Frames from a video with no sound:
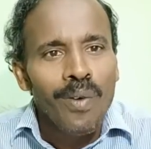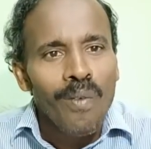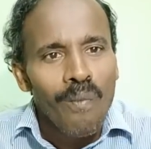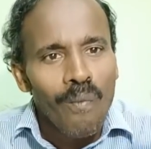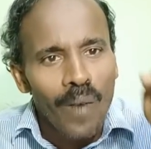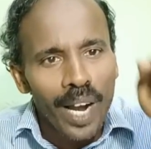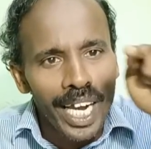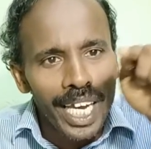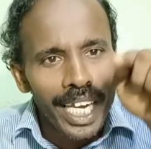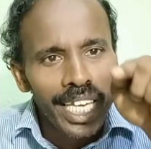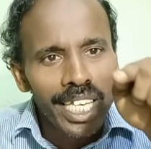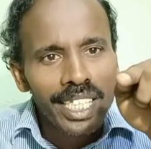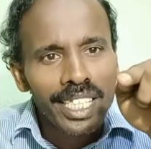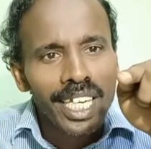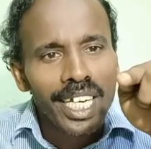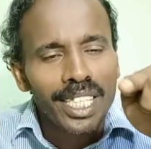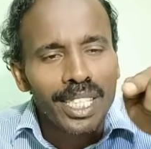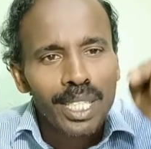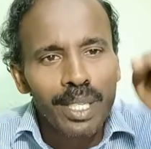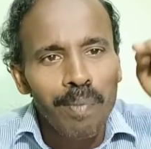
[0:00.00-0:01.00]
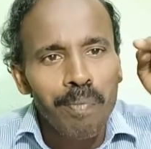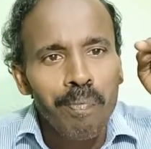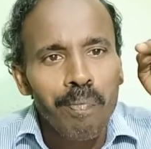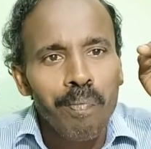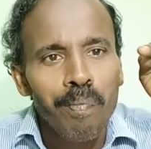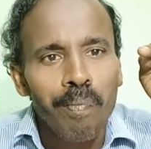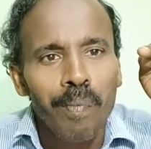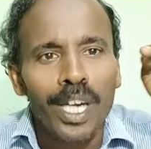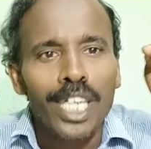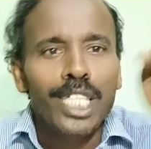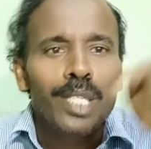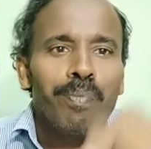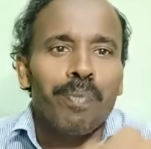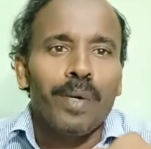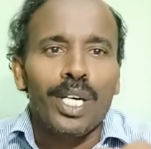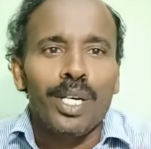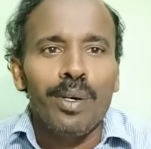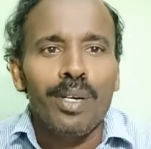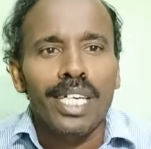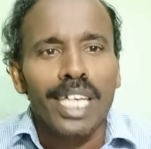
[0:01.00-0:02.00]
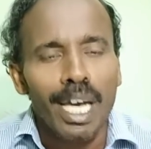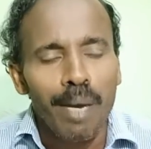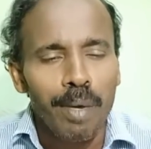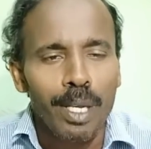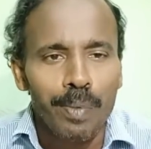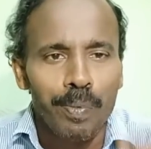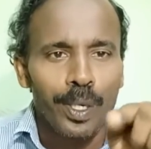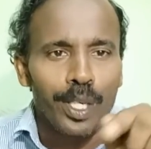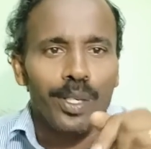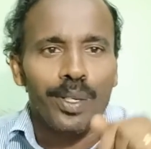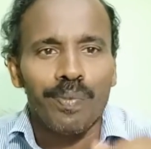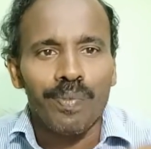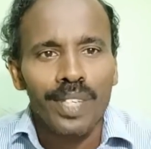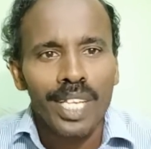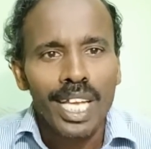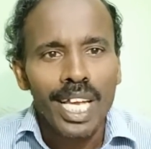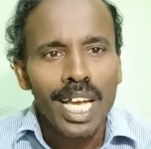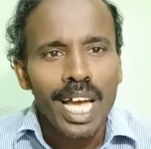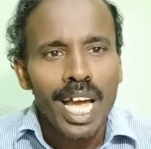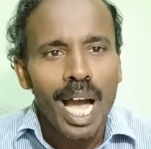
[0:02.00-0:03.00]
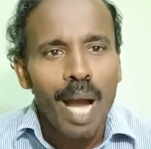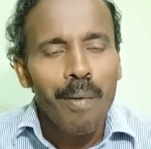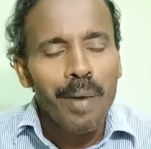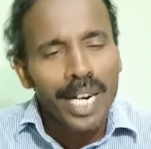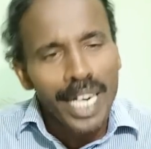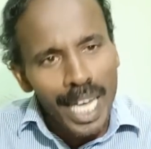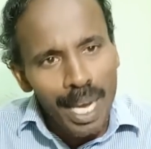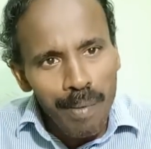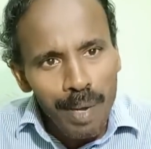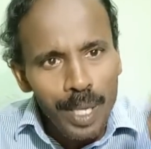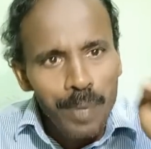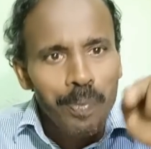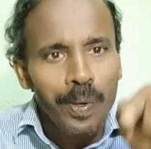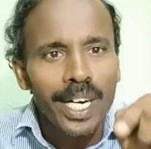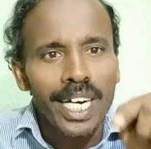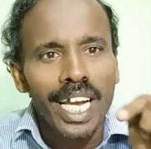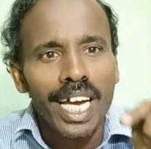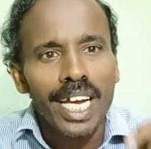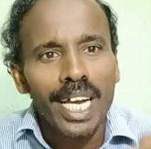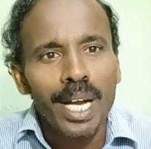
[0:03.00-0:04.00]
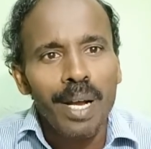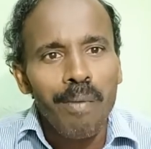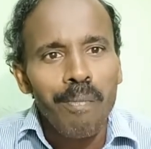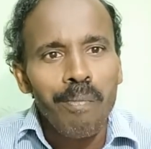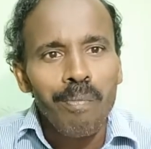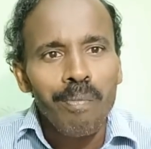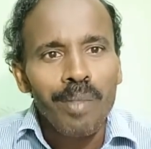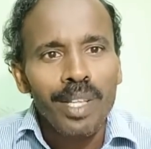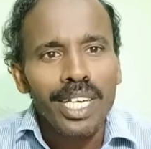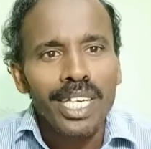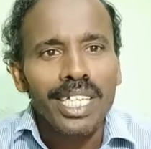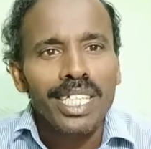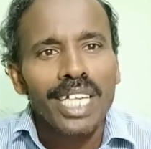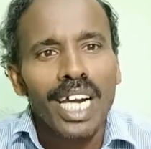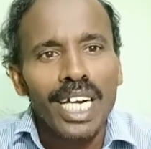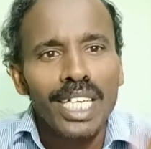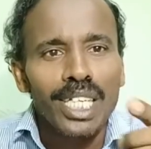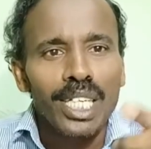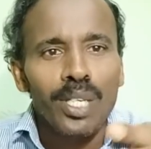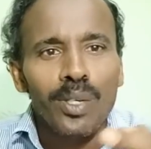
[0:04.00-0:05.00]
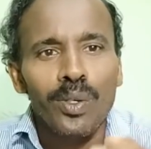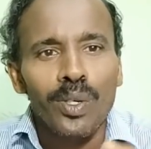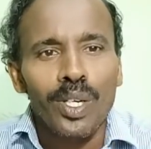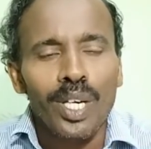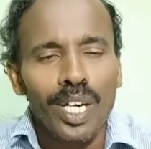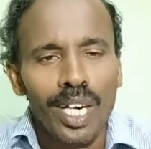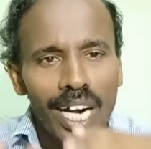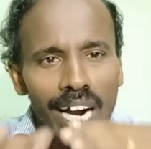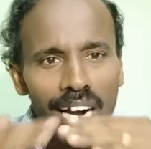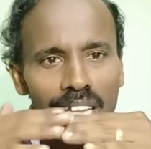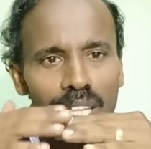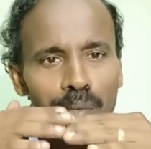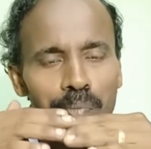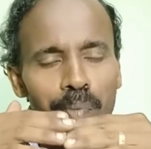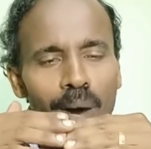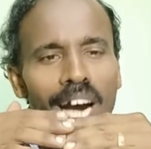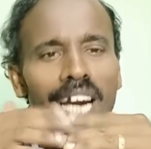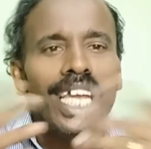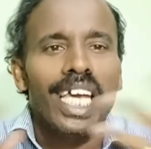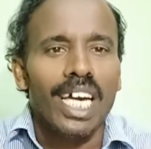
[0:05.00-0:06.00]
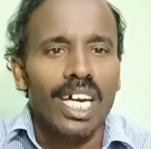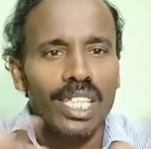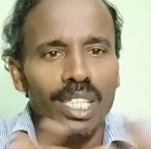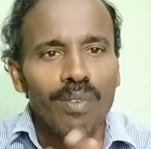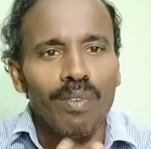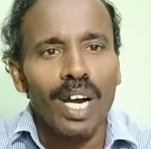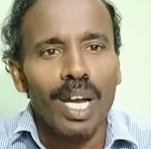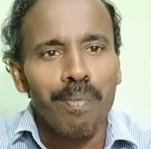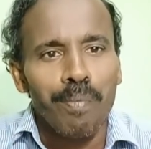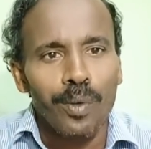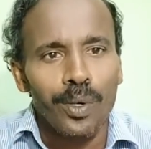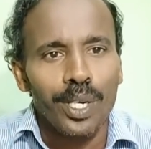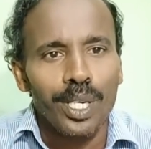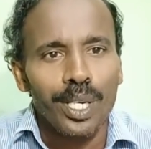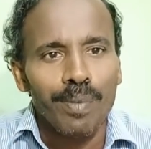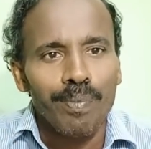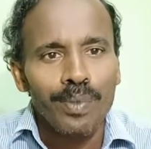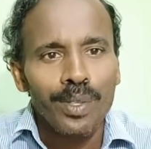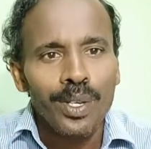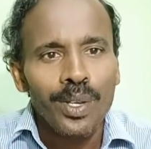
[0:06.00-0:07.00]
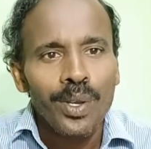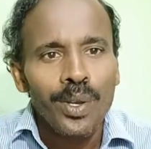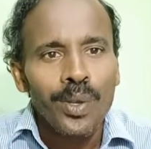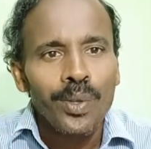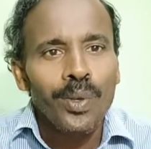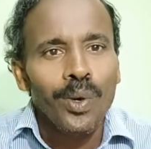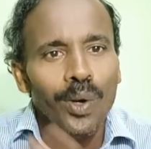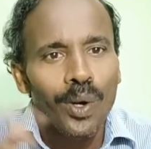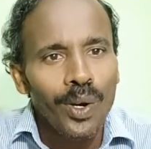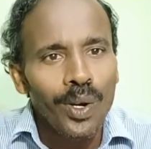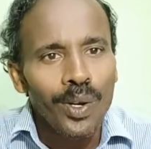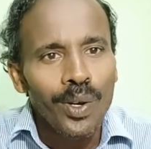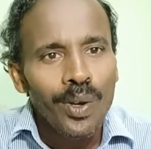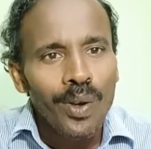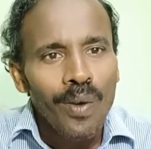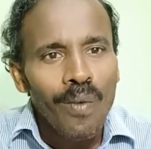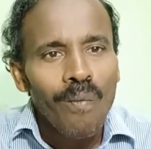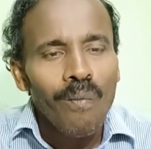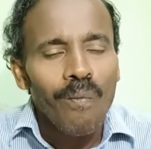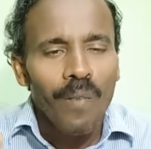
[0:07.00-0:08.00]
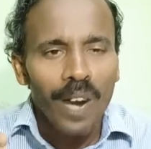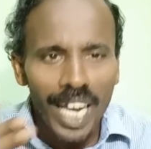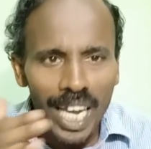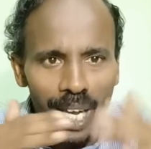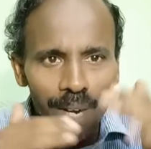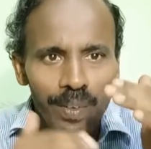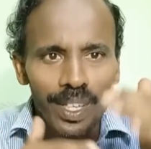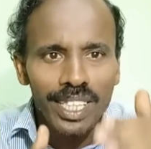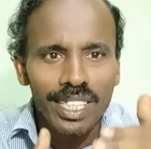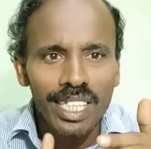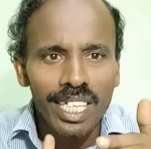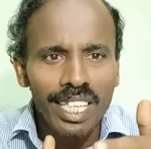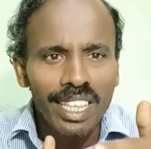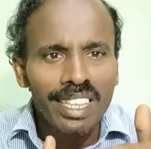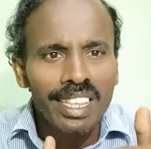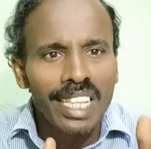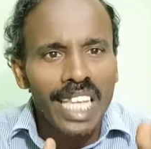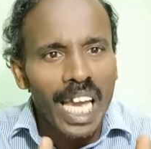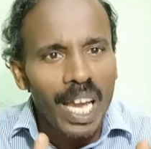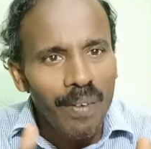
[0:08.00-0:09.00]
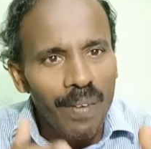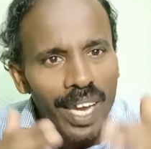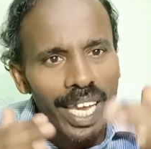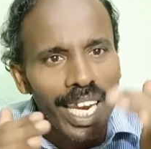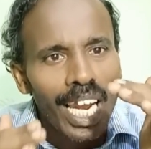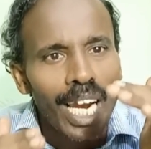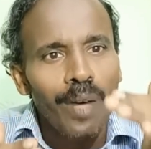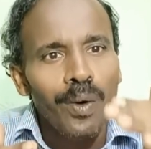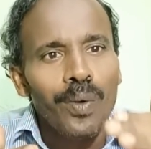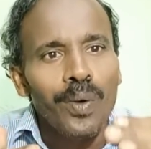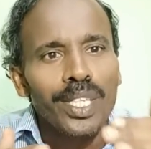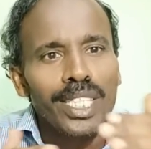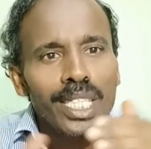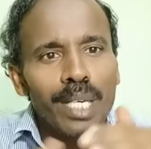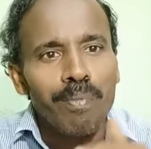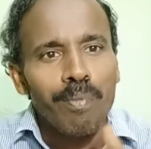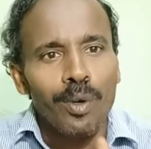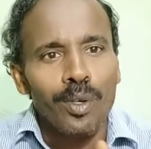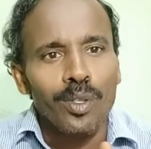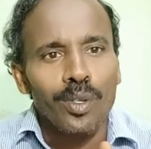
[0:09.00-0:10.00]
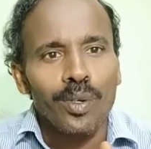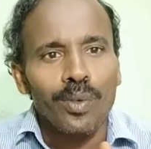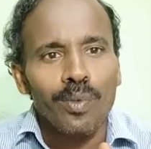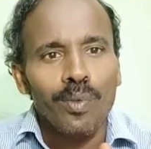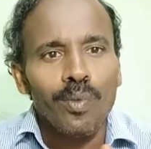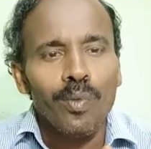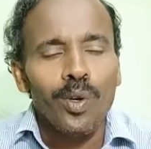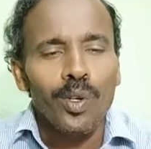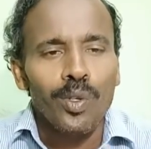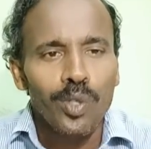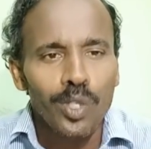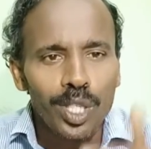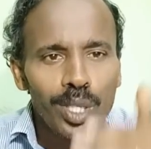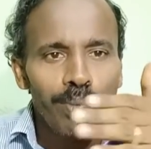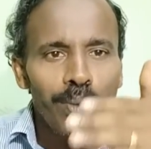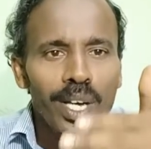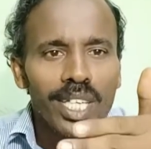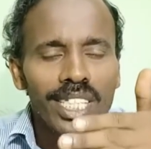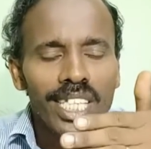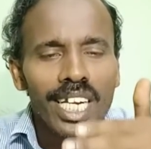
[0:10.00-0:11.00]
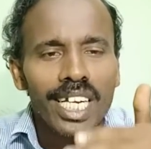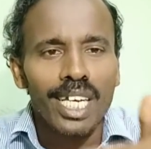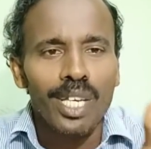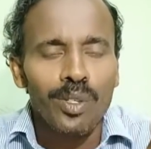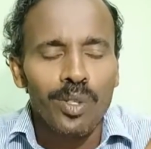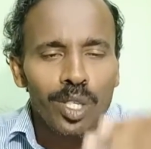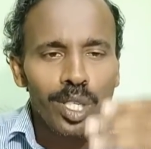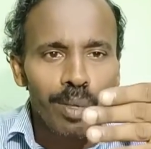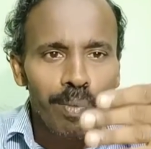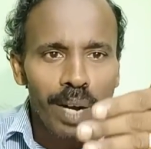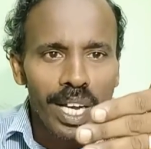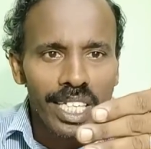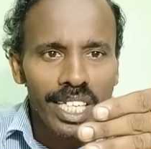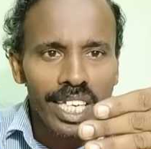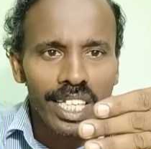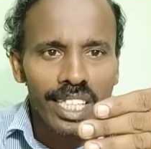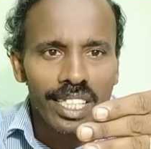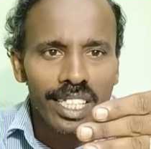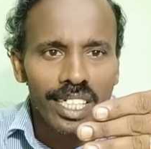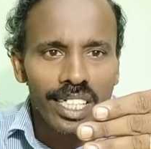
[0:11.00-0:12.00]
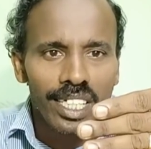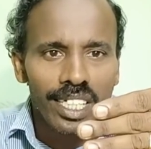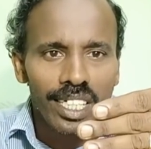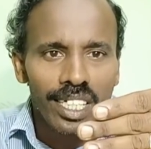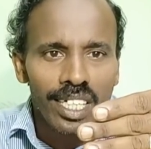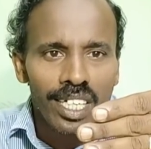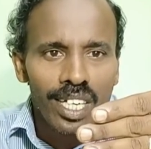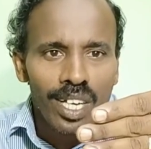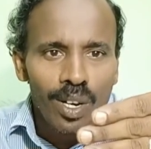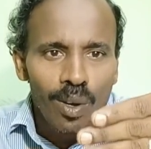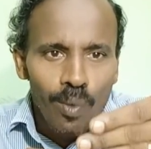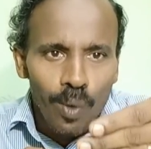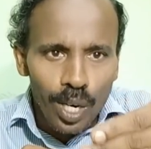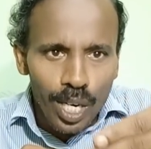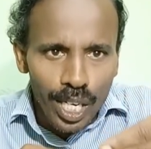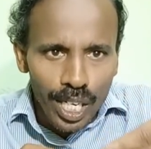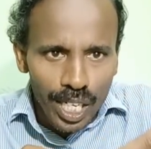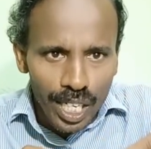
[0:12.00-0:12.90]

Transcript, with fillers: வயரையும் சேர்த்து பல்ஜ் பண்ணும் டேமேஜ் பண்ணும் அப்படி டேமேஜ் பண்ணாக்க ஷார்ட் சர்க்கியூட்டோ அல்லது பாடி ஆகிறதுக்கு வாய்ப்பு உண்டு ஸோ வயர் வந்து தேவையான அளவுக்கு வச்சா போதும் ஒரு சுவிட்ச் இருக்கா சுவிட்ச் பாக்ஸ்லேருந்து ஒரு